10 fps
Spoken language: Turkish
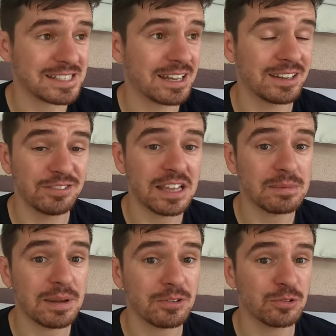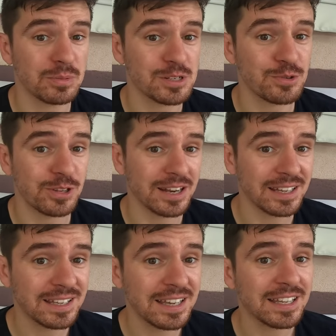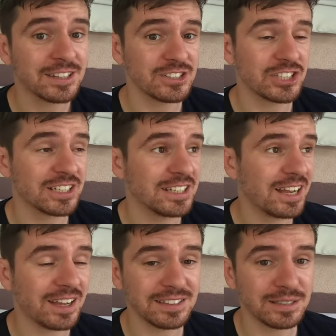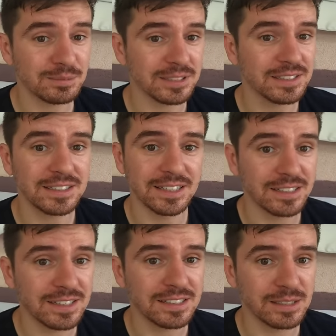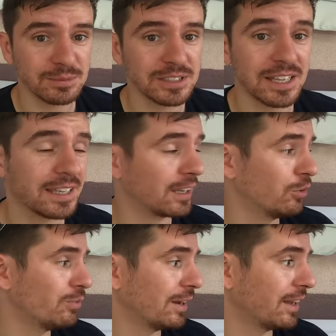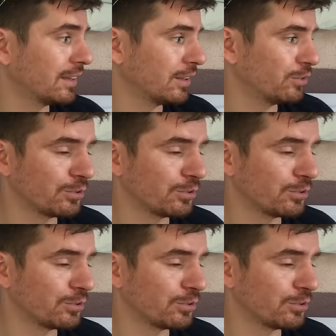Yani fiyat performans olarak dışarıyla aynı mı, yarı yarıya mı neye geliyor merak evet.